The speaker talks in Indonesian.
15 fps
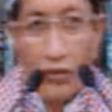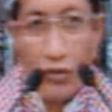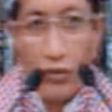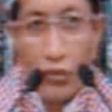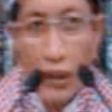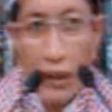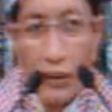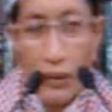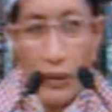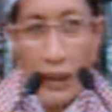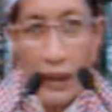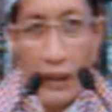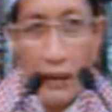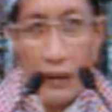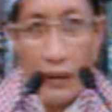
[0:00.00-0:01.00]
sesuatu
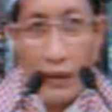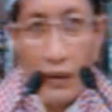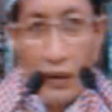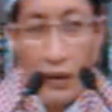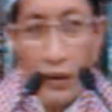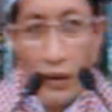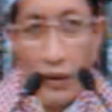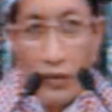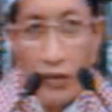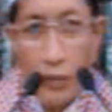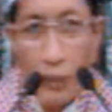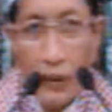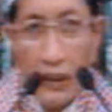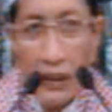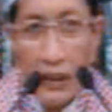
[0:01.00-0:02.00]
yang
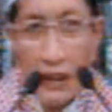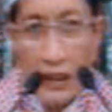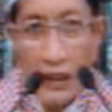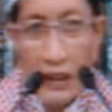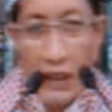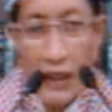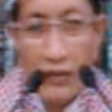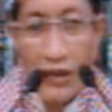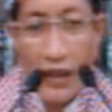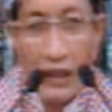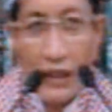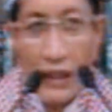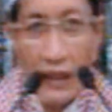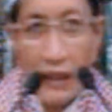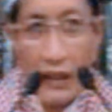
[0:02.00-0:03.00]
sepertinya tidak
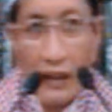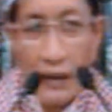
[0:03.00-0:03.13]
sadar.